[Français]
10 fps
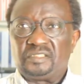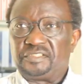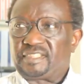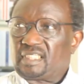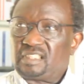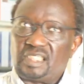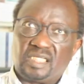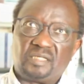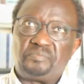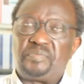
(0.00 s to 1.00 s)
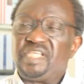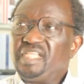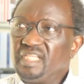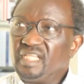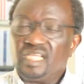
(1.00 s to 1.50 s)
de certains
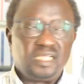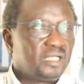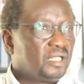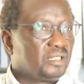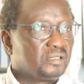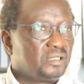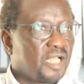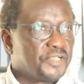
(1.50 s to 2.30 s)
pays euh, de la